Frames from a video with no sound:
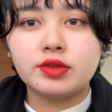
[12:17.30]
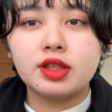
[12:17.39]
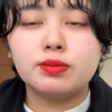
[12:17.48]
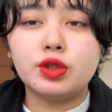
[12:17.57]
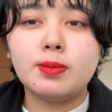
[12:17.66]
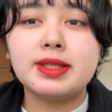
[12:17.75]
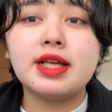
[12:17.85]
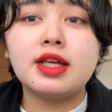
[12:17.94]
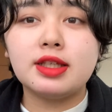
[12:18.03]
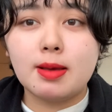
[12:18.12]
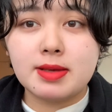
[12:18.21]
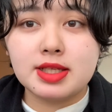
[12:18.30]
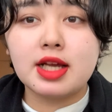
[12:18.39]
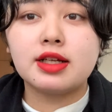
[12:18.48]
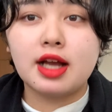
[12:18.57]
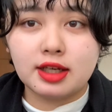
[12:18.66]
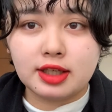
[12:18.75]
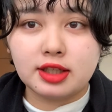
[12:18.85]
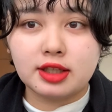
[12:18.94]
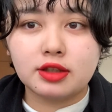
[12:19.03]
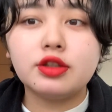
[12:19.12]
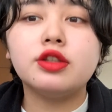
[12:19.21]
ブルベさん、イエベさん関係
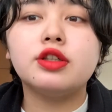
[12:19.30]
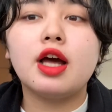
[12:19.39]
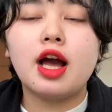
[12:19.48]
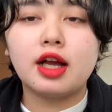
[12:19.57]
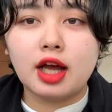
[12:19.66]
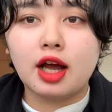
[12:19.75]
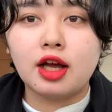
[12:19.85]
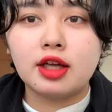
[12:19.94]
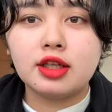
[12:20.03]
なく赤。